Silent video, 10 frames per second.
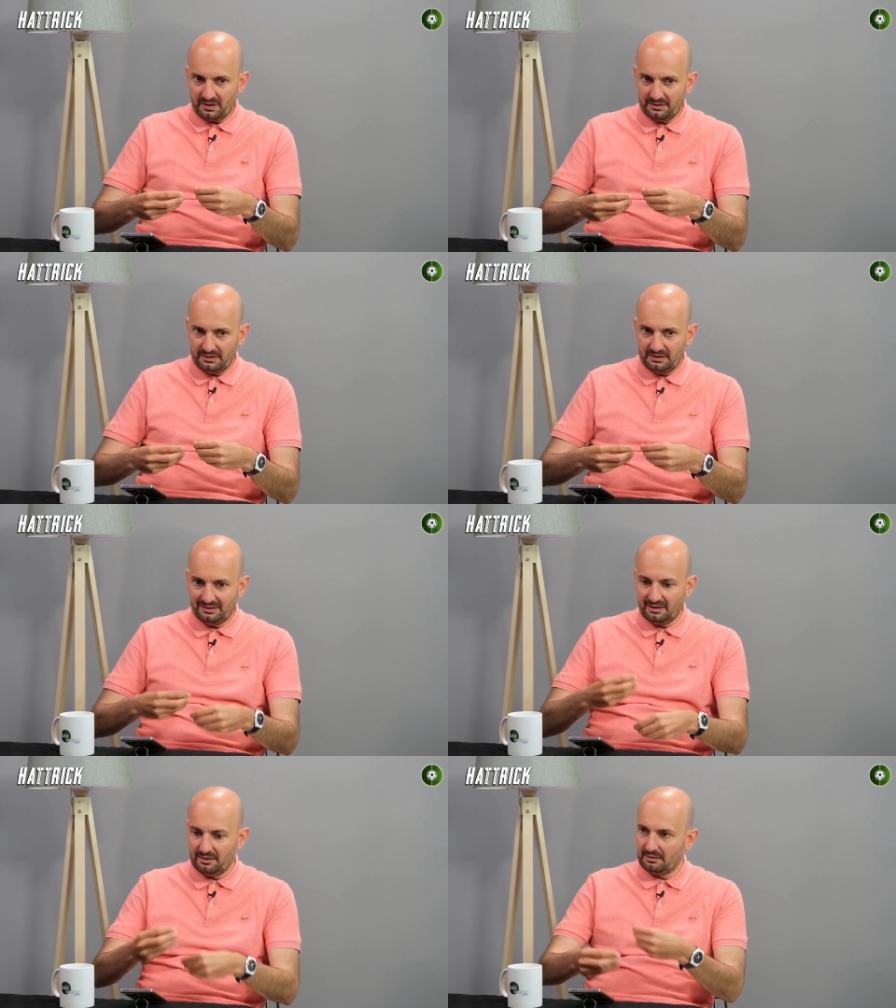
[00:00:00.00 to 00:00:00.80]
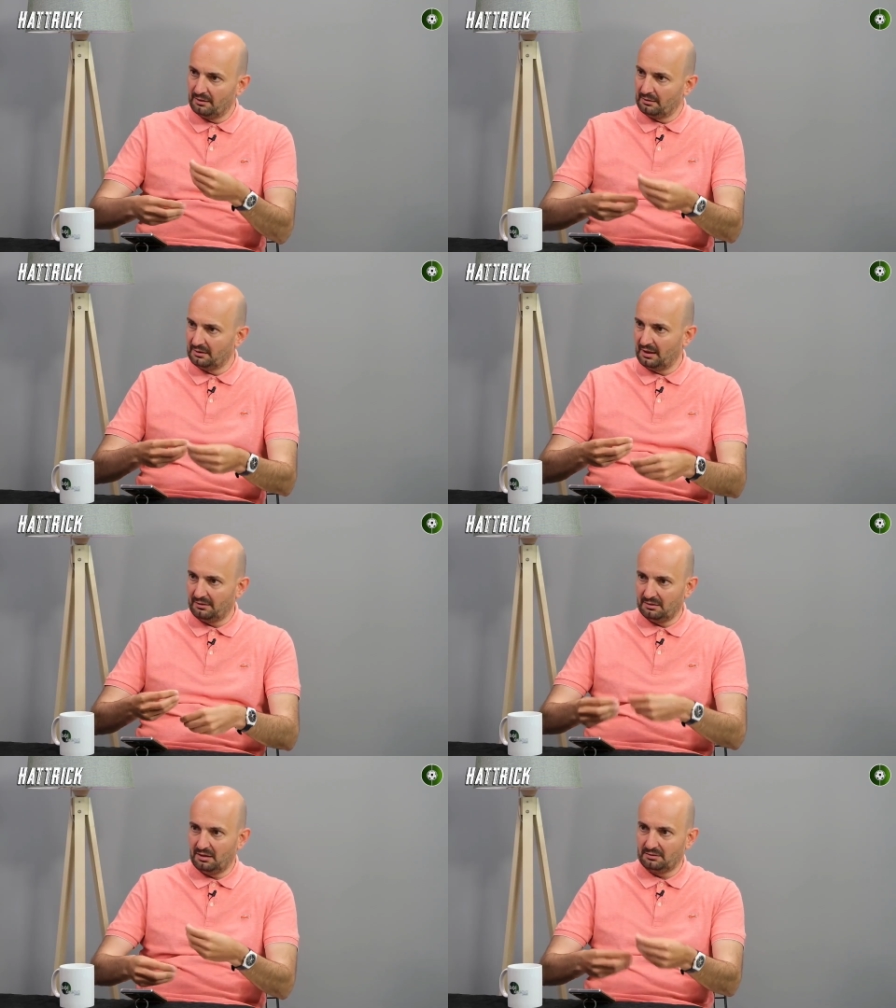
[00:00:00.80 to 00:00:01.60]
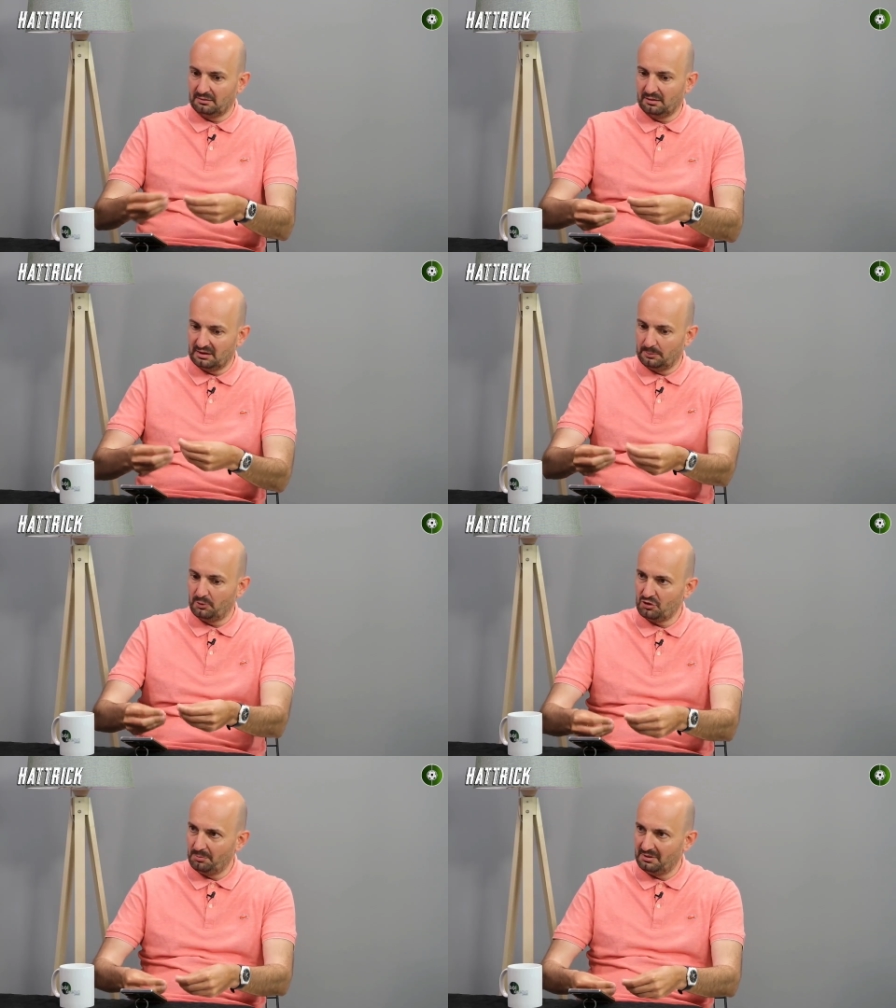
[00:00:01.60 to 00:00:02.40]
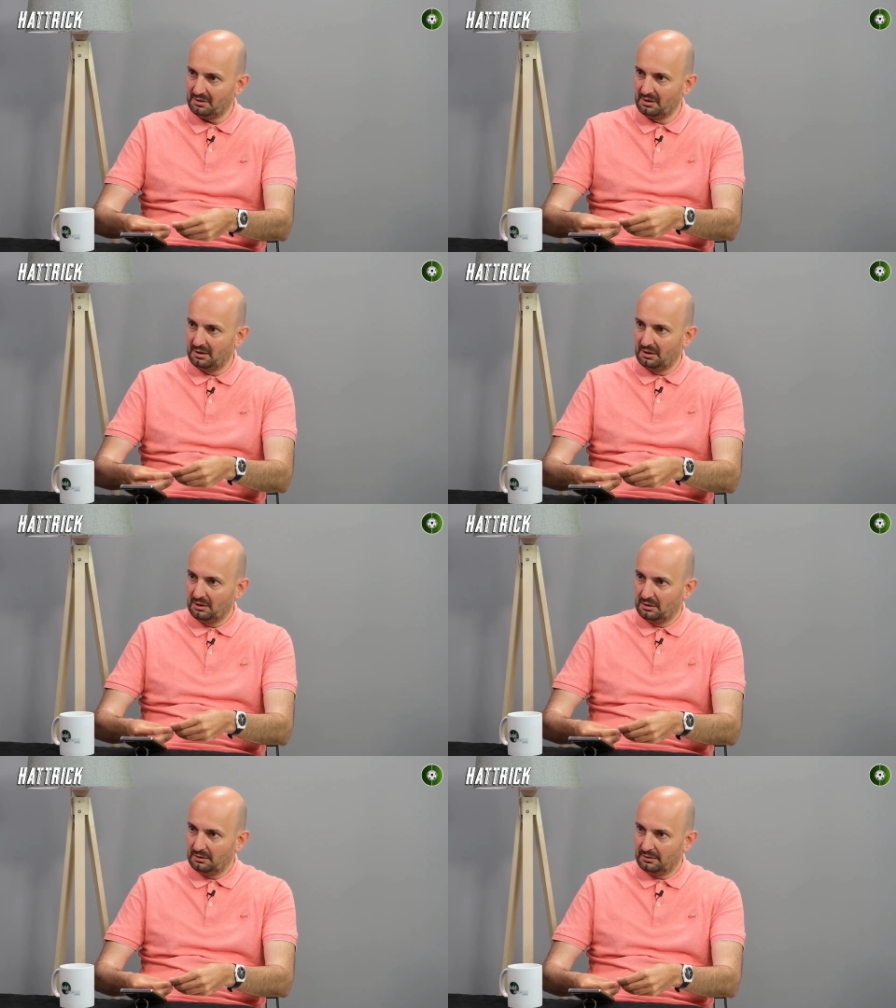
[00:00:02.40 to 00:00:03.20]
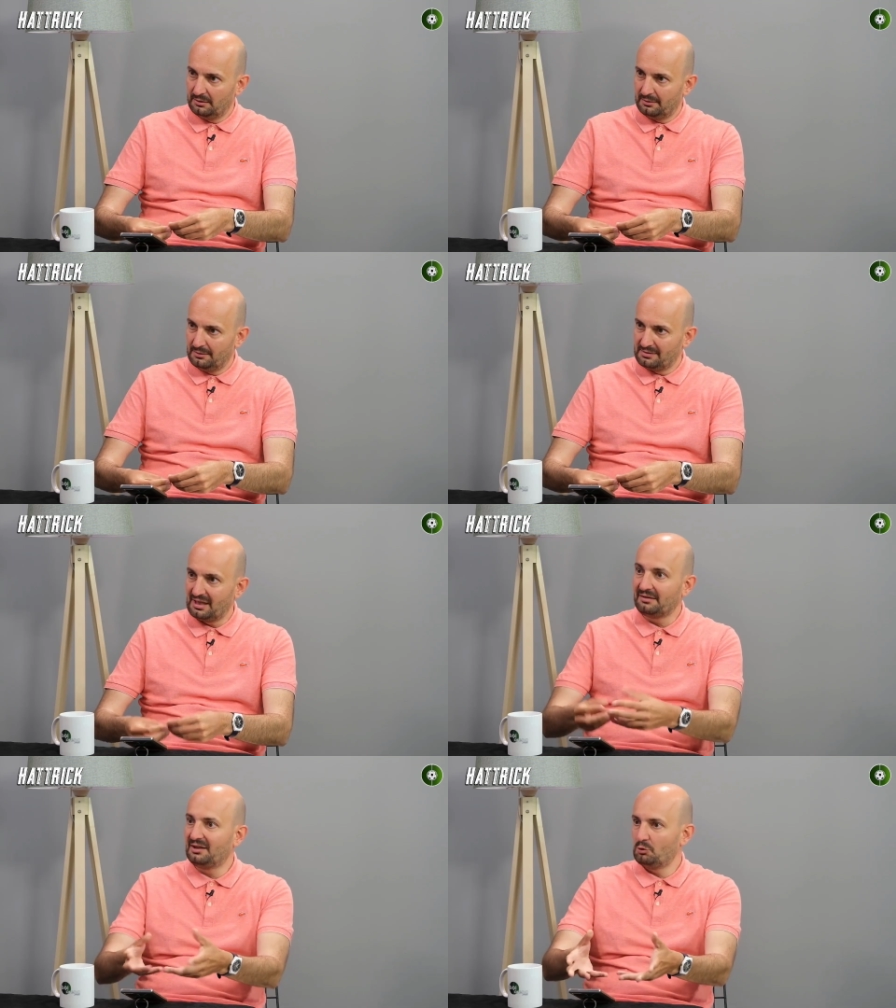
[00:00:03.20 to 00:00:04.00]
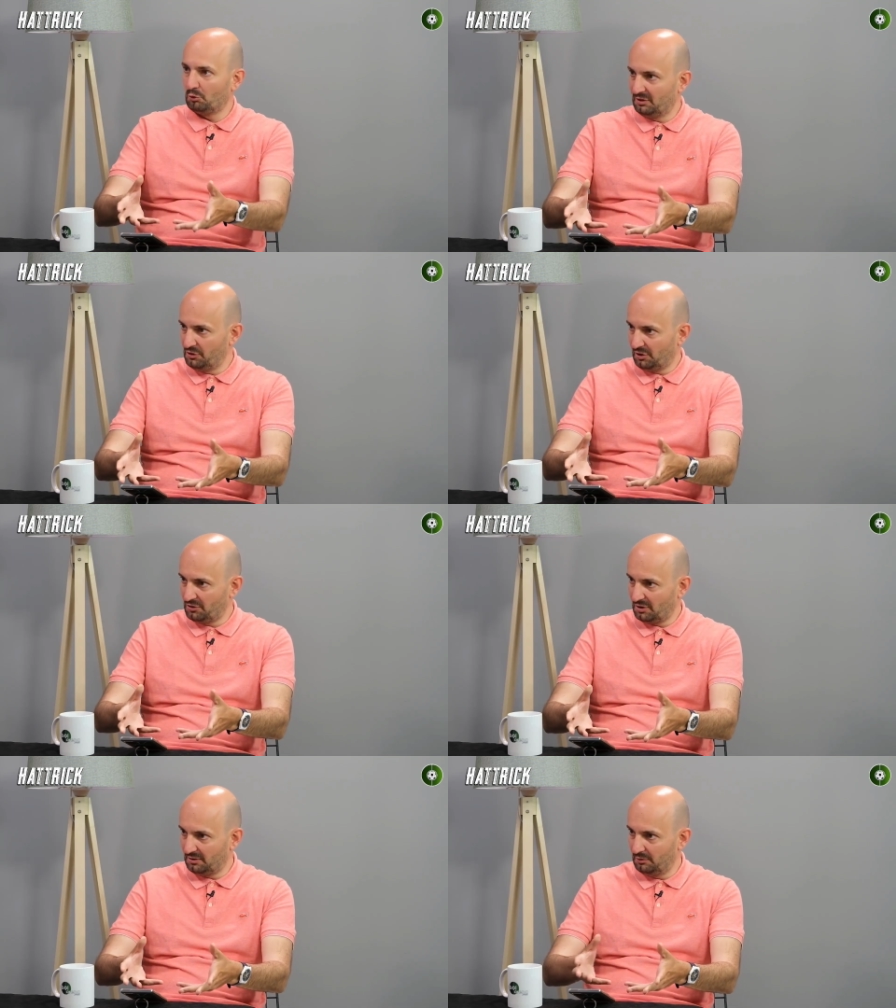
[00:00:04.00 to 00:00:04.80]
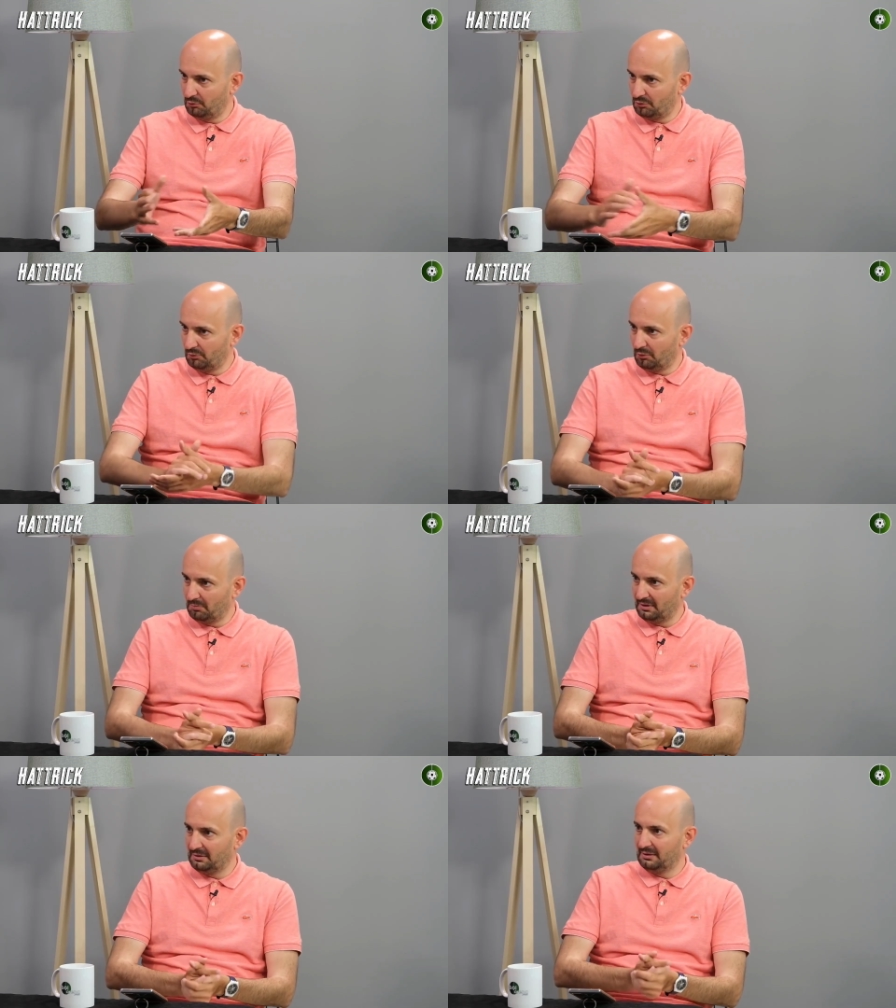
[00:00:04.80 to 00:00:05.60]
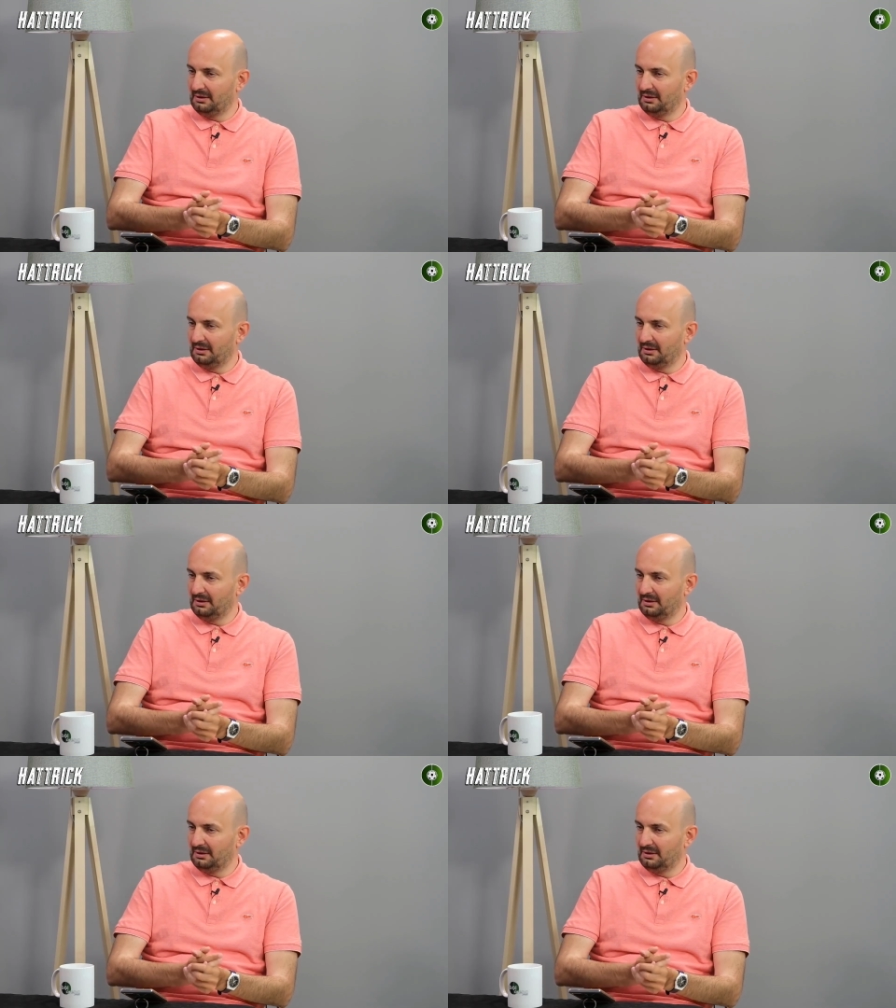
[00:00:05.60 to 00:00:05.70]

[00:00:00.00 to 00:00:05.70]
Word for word: yeteneklerini, kendi katkılarını yapacağı bir e, sentez ortaya çıkacak diye hmm. düşünüyorum ben.